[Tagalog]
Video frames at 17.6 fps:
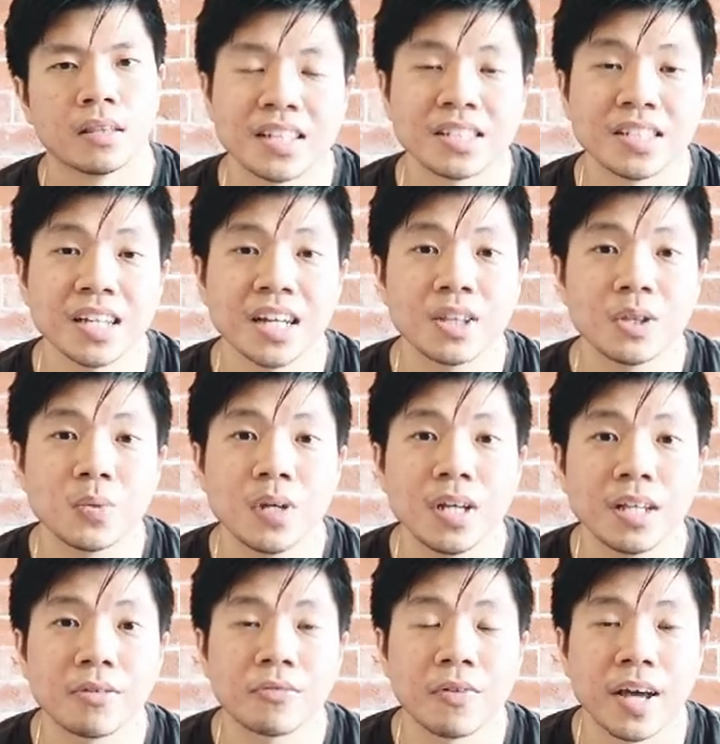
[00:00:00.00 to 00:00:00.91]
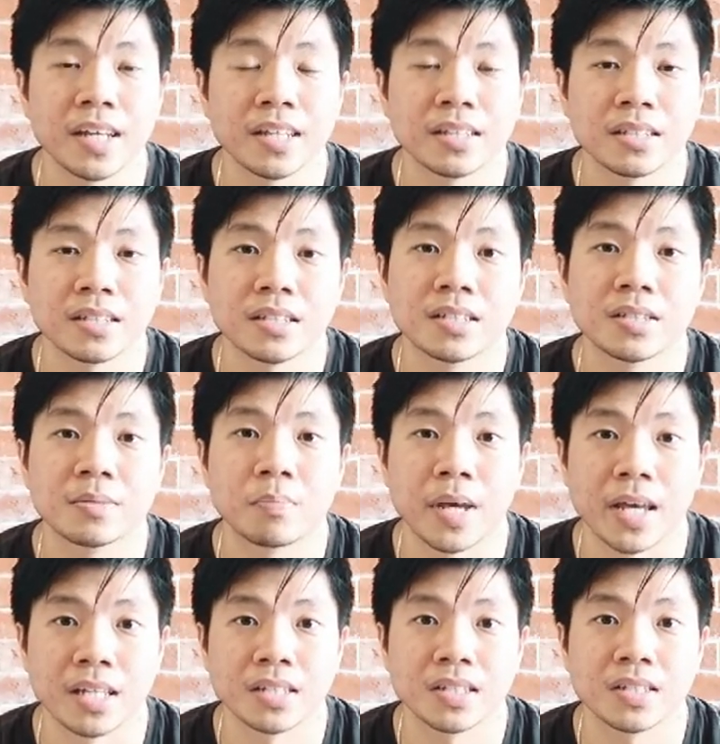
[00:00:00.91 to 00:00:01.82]
The second way it fights
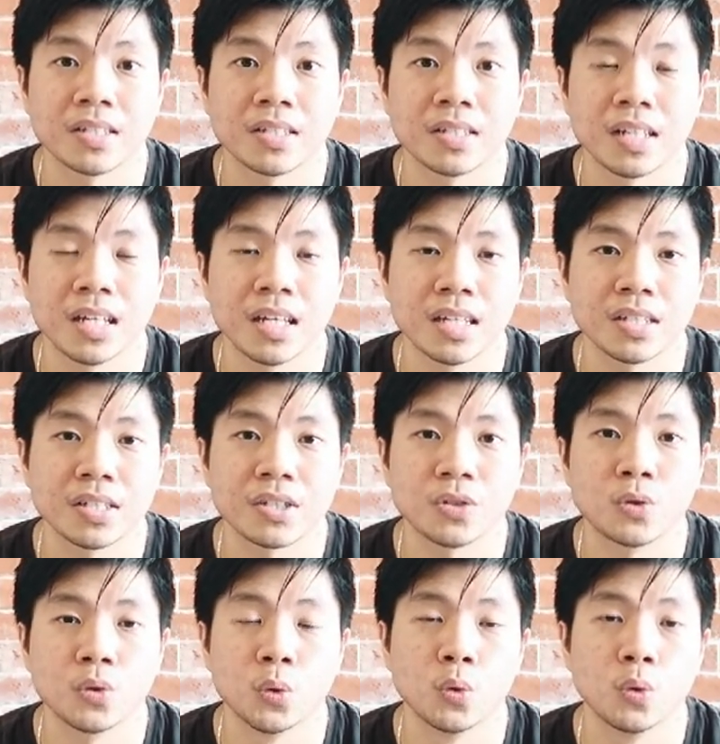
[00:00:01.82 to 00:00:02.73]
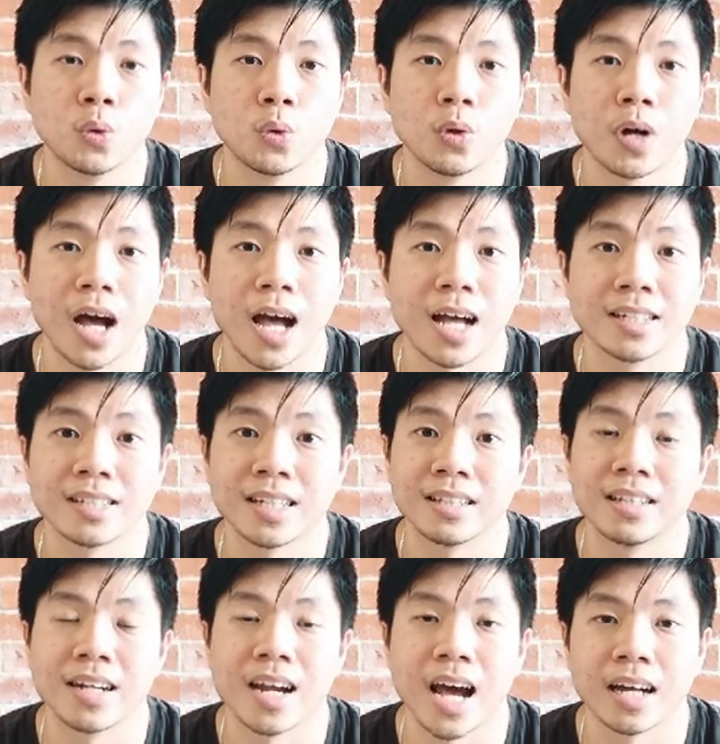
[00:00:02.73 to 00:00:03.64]
pests is through
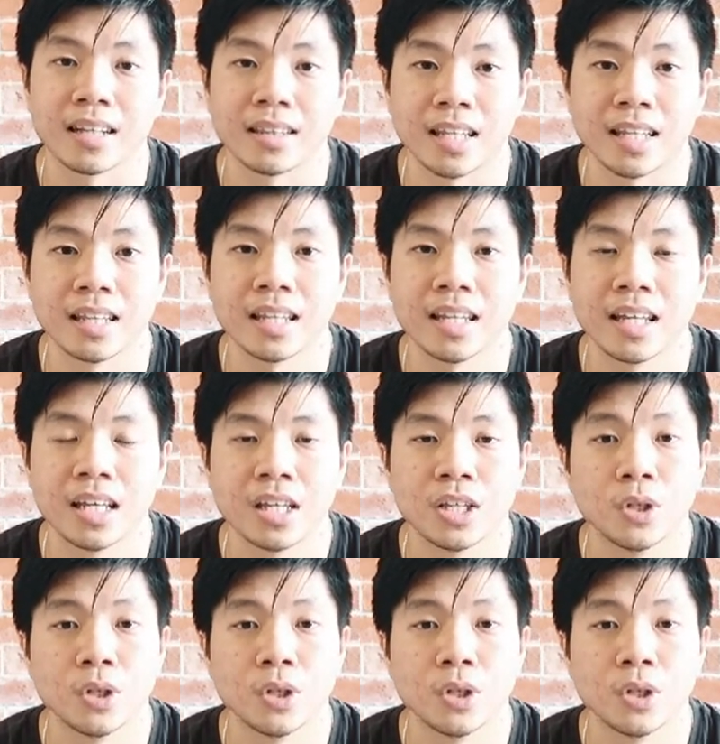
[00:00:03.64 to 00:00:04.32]
azadiractin.